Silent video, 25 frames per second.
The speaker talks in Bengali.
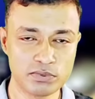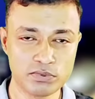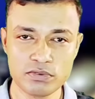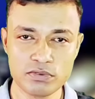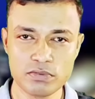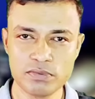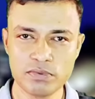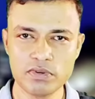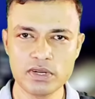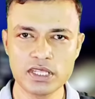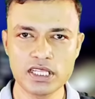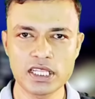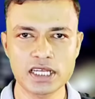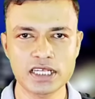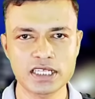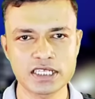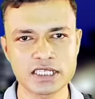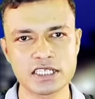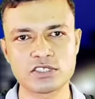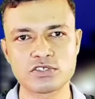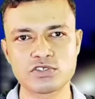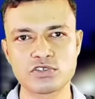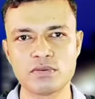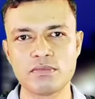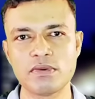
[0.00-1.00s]
ভুল বলে থাকে
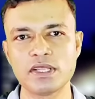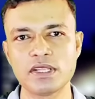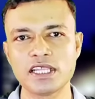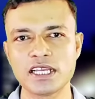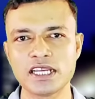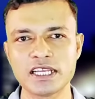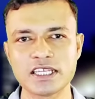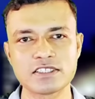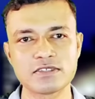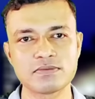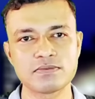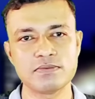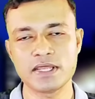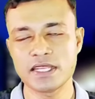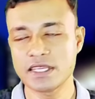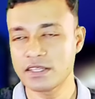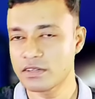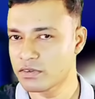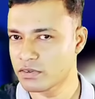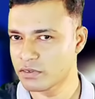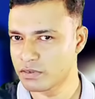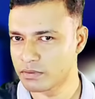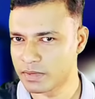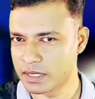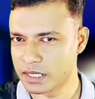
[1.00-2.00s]
সেটা সমাধান এক্সপ্লেন
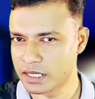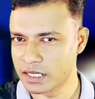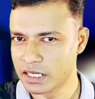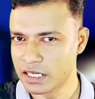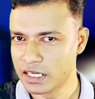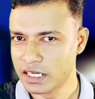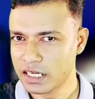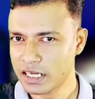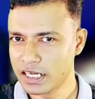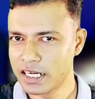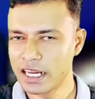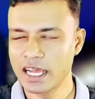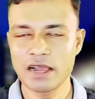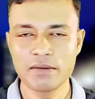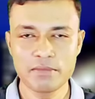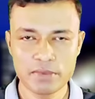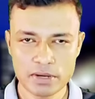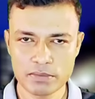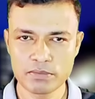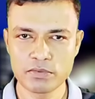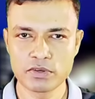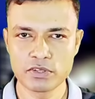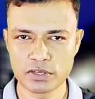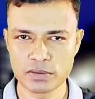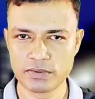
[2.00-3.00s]
করবেন এটা
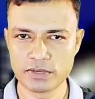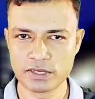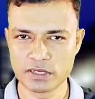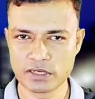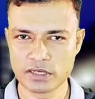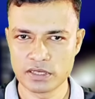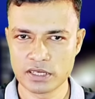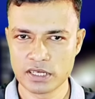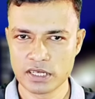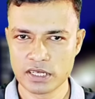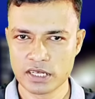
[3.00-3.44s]
আমার মতামত